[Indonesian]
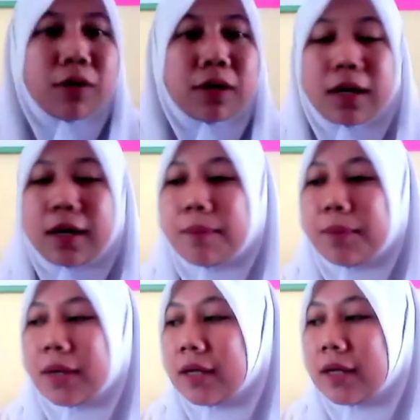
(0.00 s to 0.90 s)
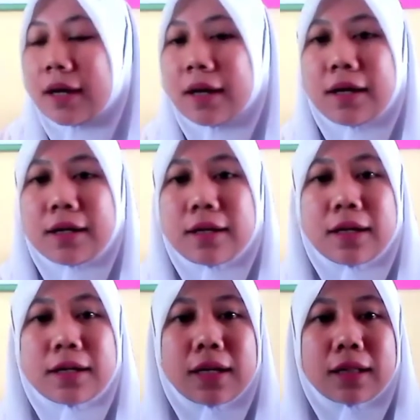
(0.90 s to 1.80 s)
keluarkan HP-nya
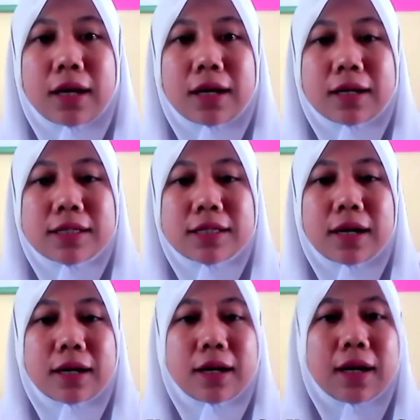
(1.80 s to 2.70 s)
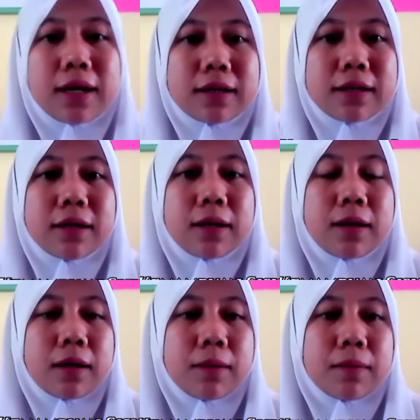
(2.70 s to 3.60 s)
dan kita kerjakan
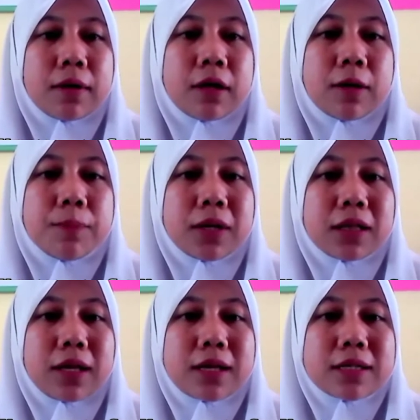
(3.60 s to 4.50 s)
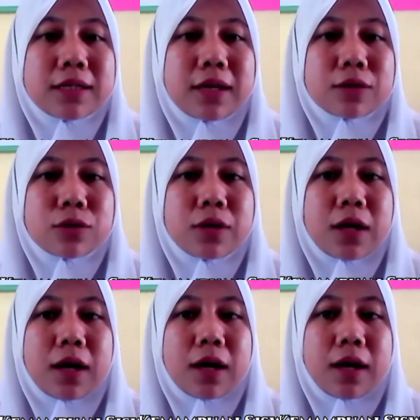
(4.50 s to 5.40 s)
uh, pretest yang
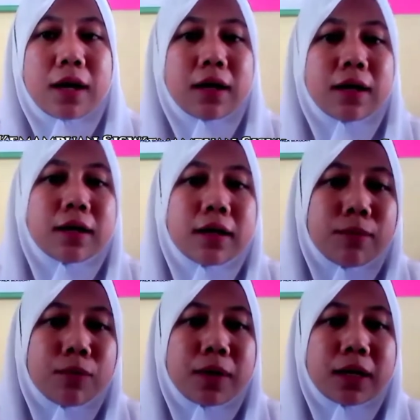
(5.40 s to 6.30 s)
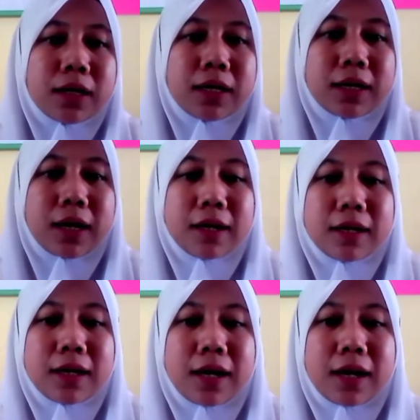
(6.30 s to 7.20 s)
sudah Ibu
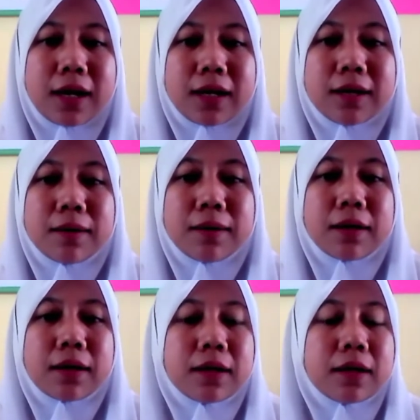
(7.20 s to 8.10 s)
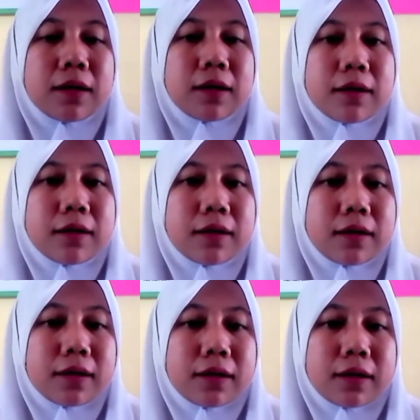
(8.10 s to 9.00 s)
bagikan di link
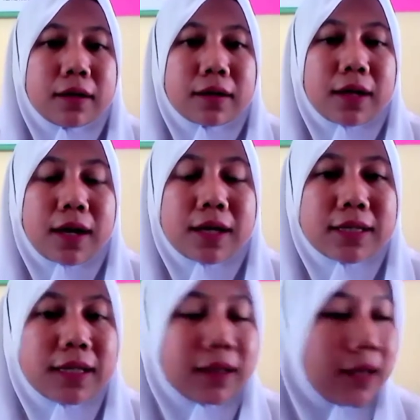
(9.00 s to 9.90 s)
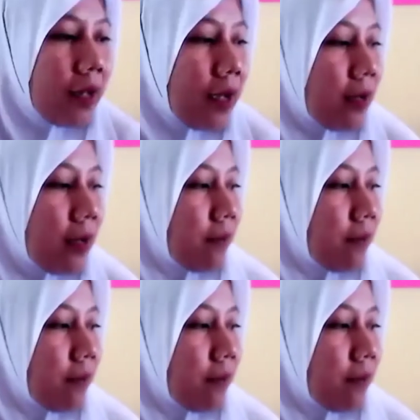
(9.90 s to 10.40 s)
uh, kelas kita ya.